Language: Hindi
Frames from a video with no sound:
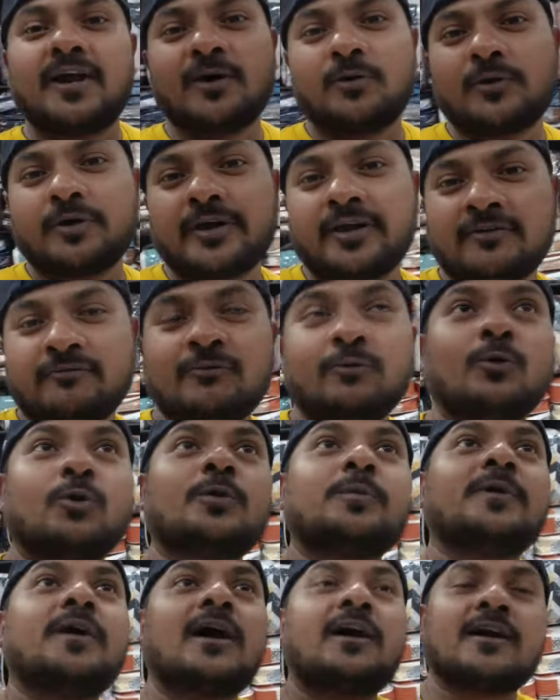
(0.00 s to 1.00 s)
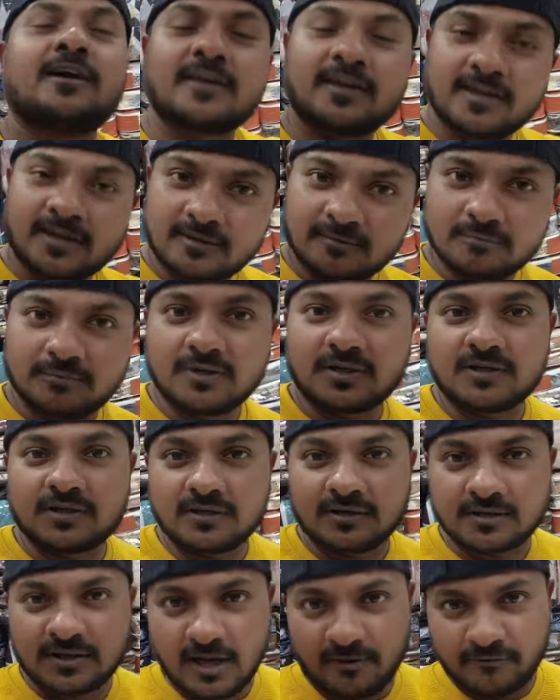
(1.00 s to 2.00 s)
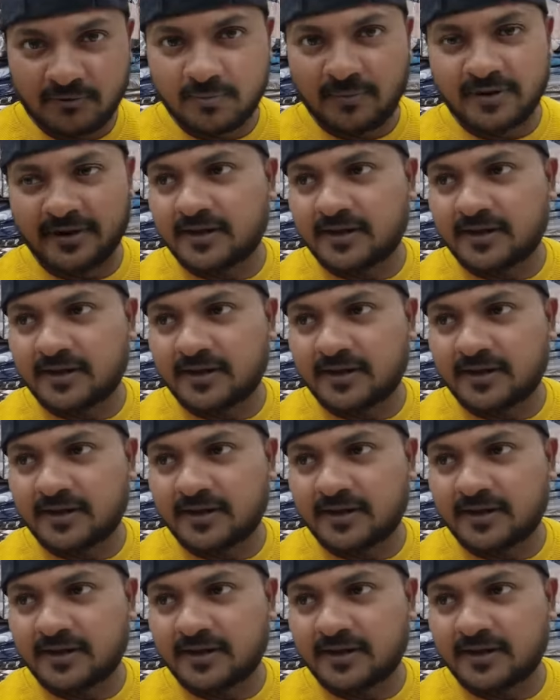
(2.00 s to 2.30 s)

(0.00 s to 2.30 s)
बड़ा हो गया है फ्लोर भी आगे काफ़ी